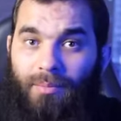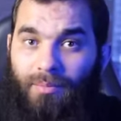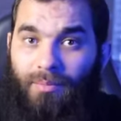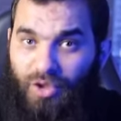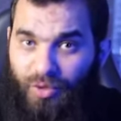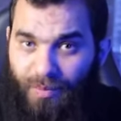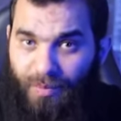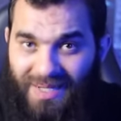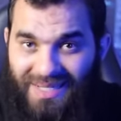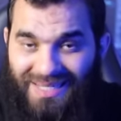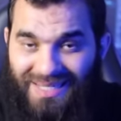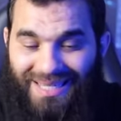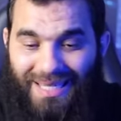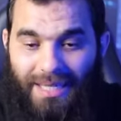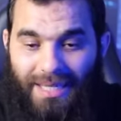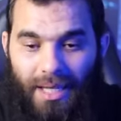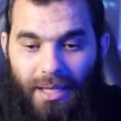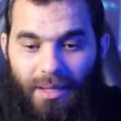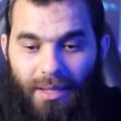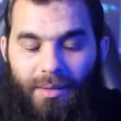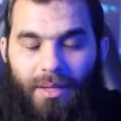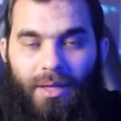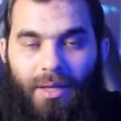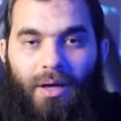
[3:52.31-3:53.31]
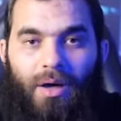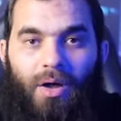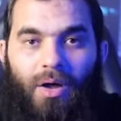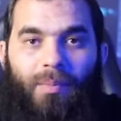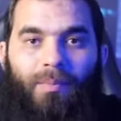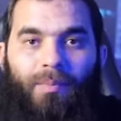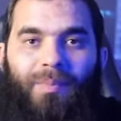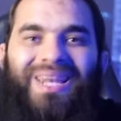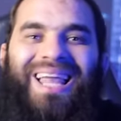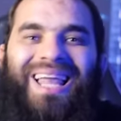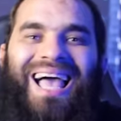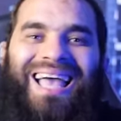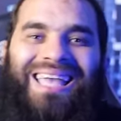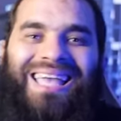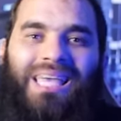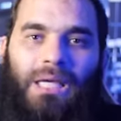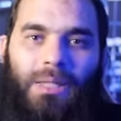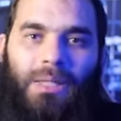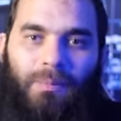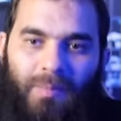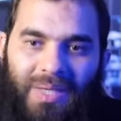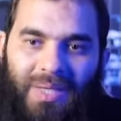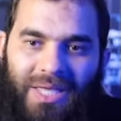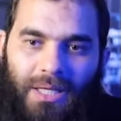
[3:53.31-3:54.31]
مش بس كده ربنا
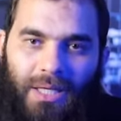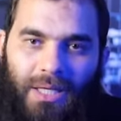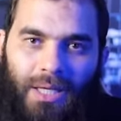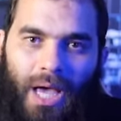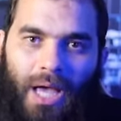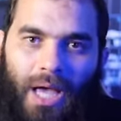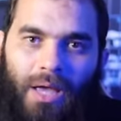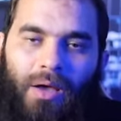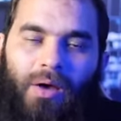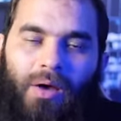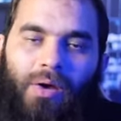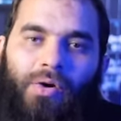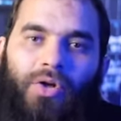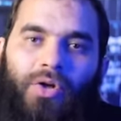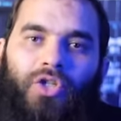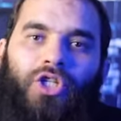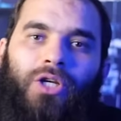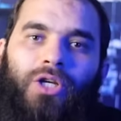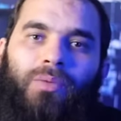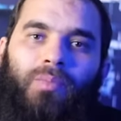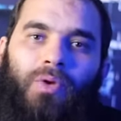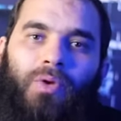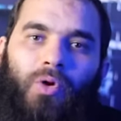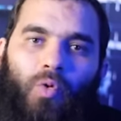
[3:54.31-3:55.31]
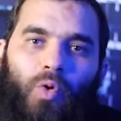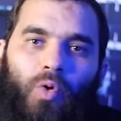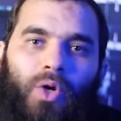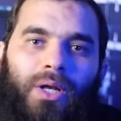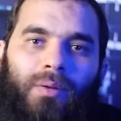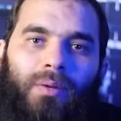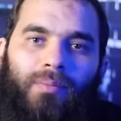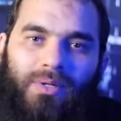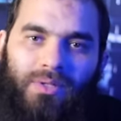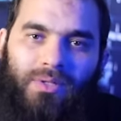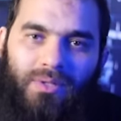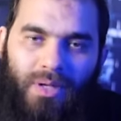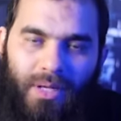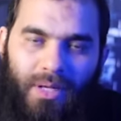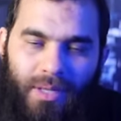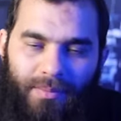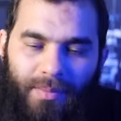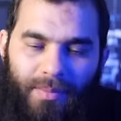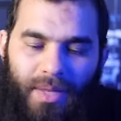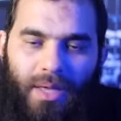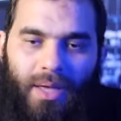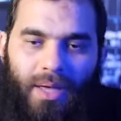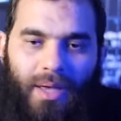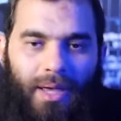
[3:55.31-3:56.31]
هيحميك هيخرجك من كل
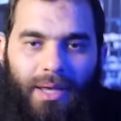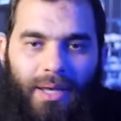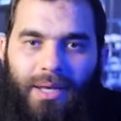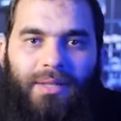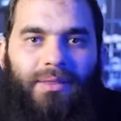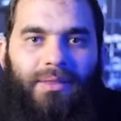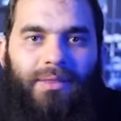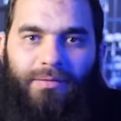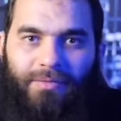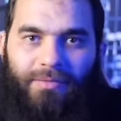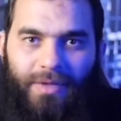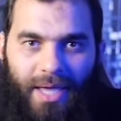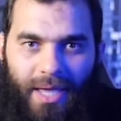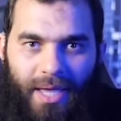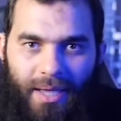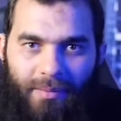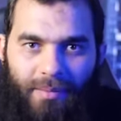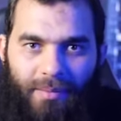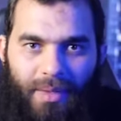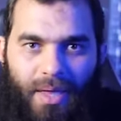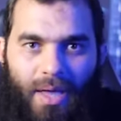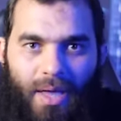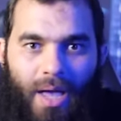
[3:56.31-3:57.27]
المصايب اللي انت فيها